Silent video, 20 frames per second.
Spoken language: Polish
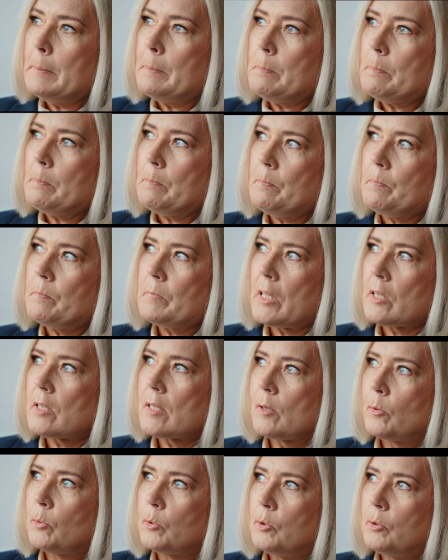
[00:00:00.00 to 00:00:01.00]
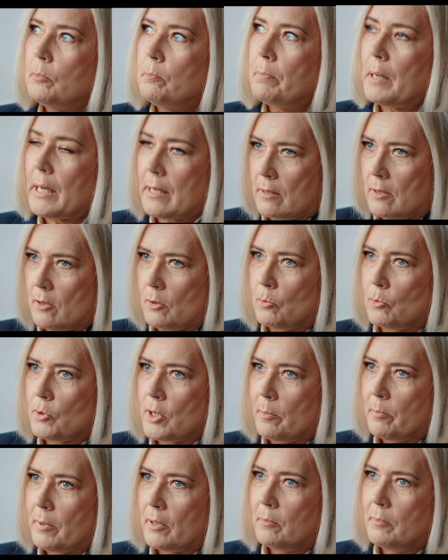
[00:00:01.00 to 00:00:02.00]
Mm, to są bardzo
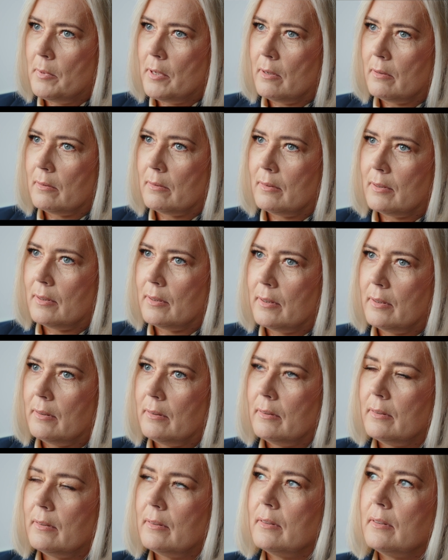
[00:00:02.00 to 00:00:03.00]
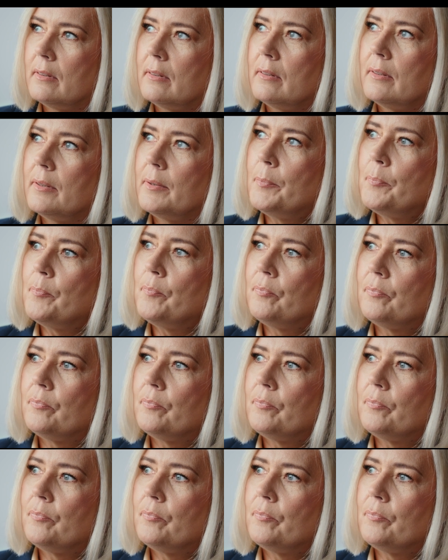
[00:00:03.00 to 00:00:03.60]
duże podmioty y,